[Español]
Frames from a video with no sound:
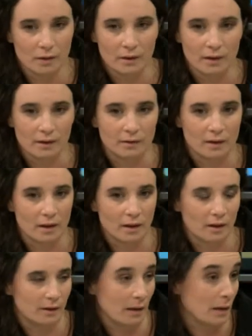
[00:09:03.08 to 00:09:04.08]
este,
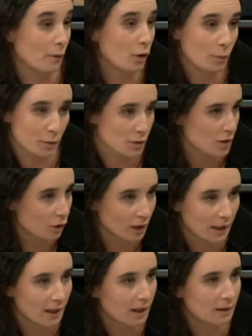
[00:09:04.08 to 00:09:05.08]
del debido proceso
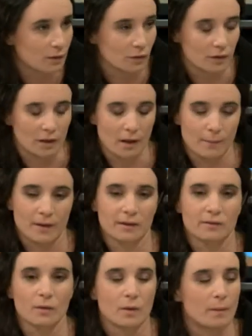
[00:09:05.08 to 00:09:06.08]
legal, donde las
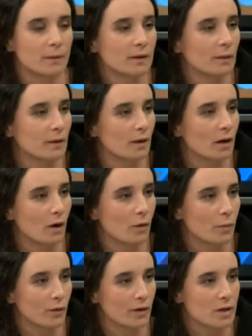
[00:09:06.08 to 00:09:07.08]
partes obviamente van a
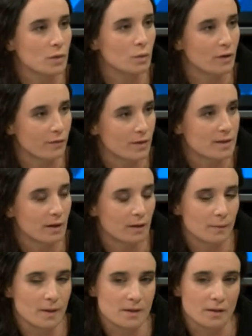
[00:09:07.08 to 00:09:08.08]
oponer su defensa y
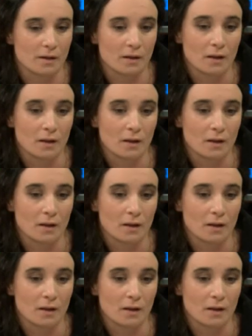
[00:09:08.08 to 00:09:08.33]
demás.